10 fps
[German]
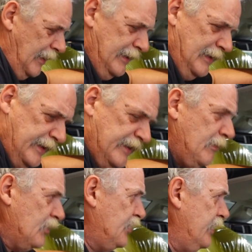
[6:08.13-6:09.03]
weil die
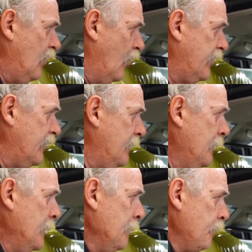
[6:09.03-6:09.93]
Lichtmaschinen heute
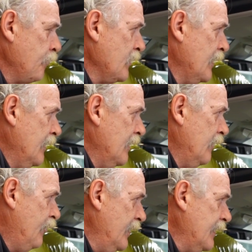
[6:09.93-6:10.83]

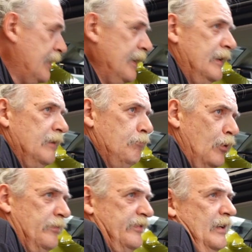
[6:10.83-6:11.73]
wirklich
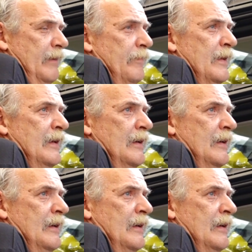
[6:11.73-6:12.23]
Bums haben.